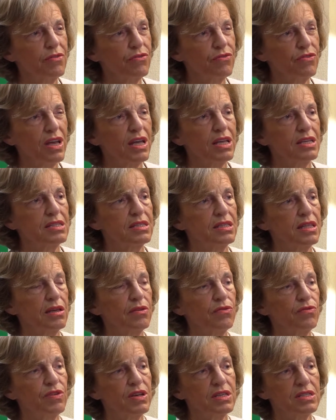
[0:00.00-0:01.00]
investe,
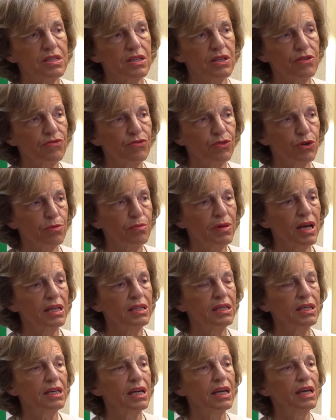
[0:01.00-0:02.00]
investe in
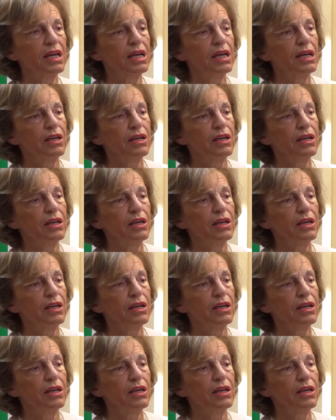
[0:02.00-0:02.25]
informatica,